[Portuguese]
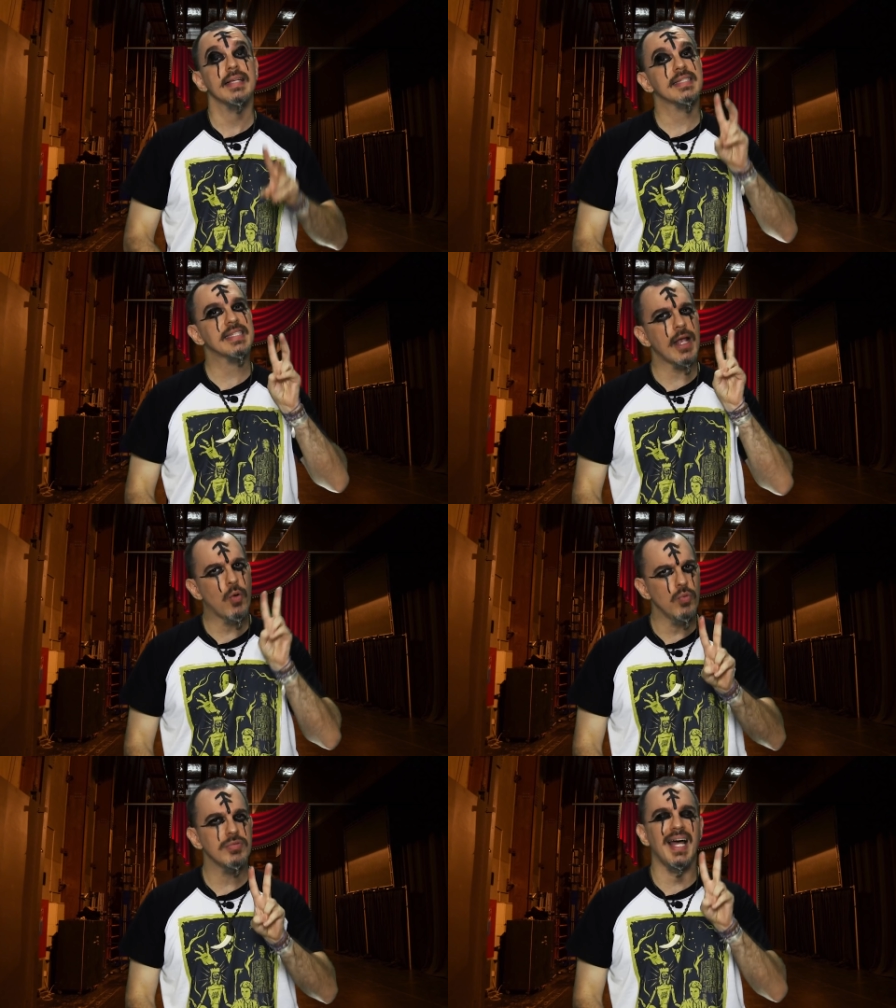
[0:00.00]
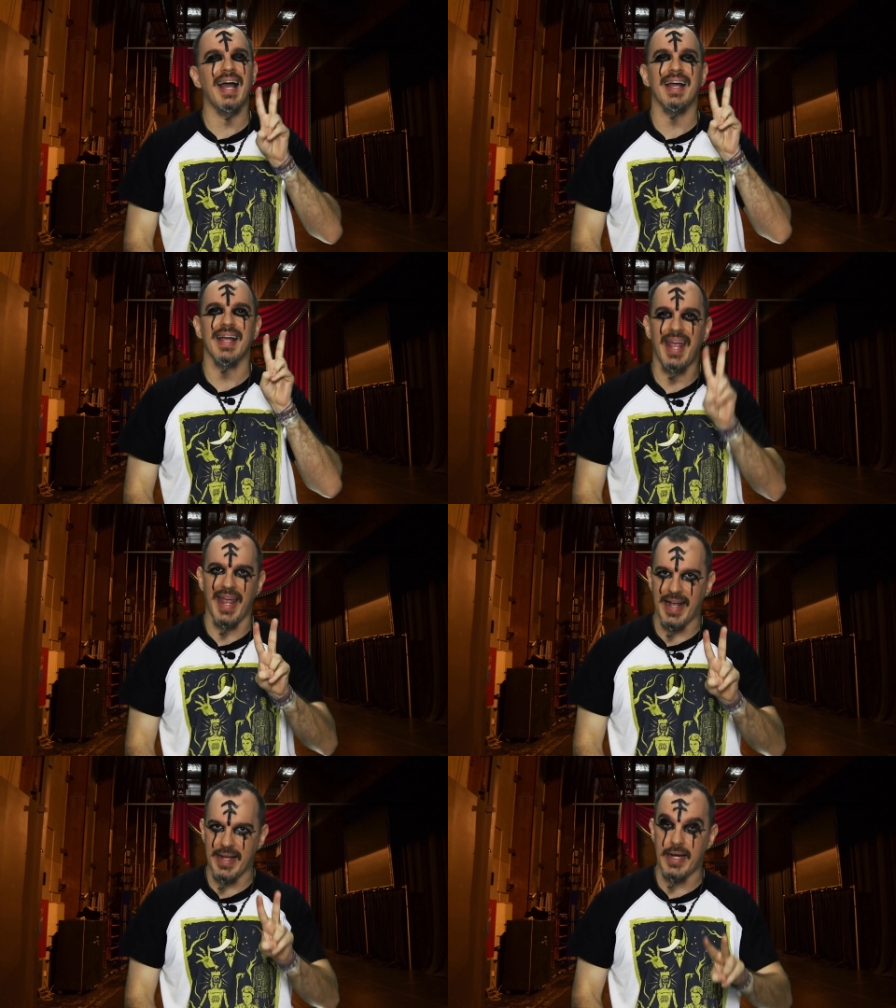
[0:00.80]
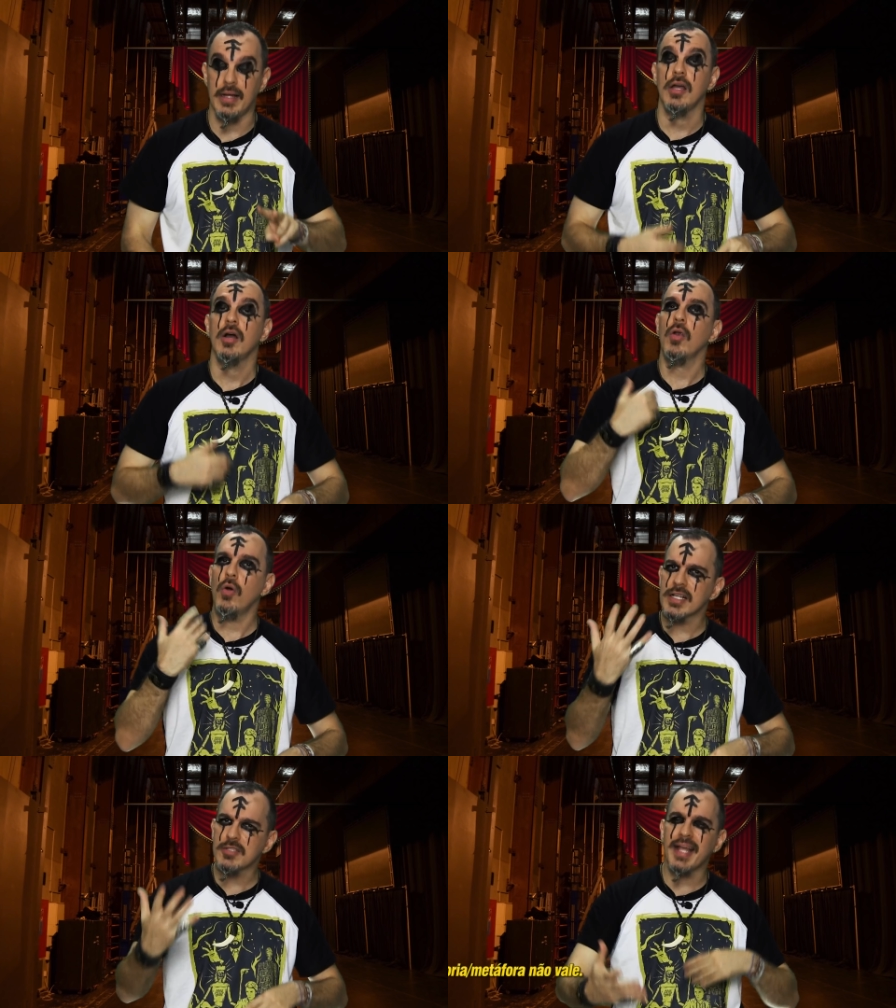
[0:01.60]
Segunda regra: longas